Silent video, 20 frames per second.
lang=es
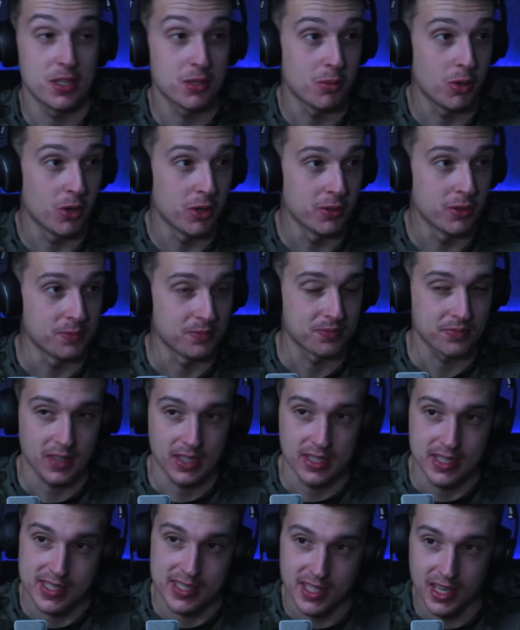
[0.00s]
Rugidos, en
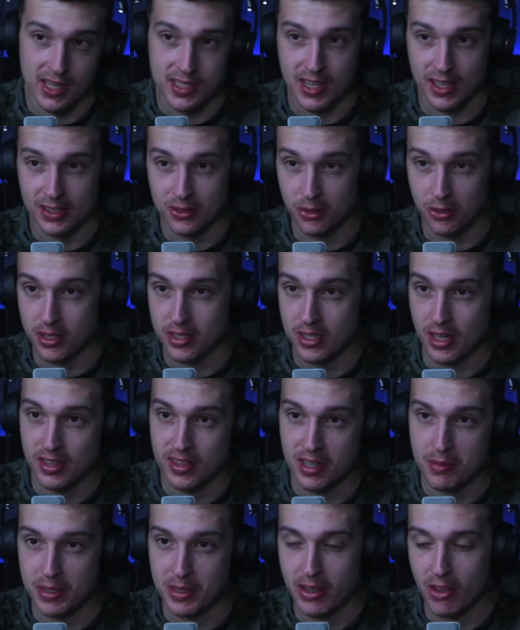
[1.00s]
todo caso. Seis actores han
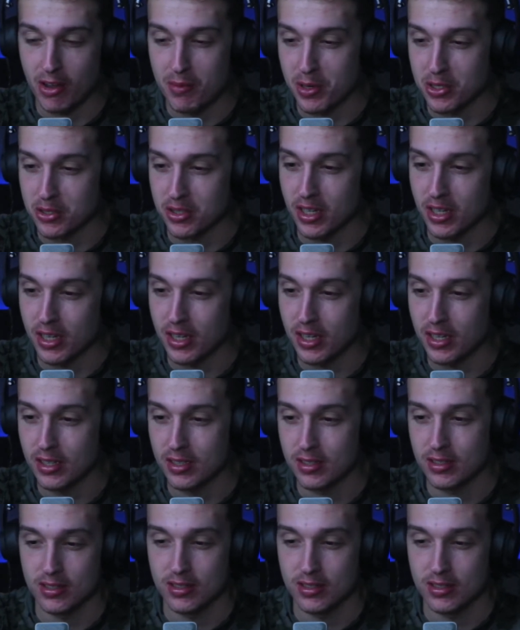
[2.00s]
interpretado al personaje.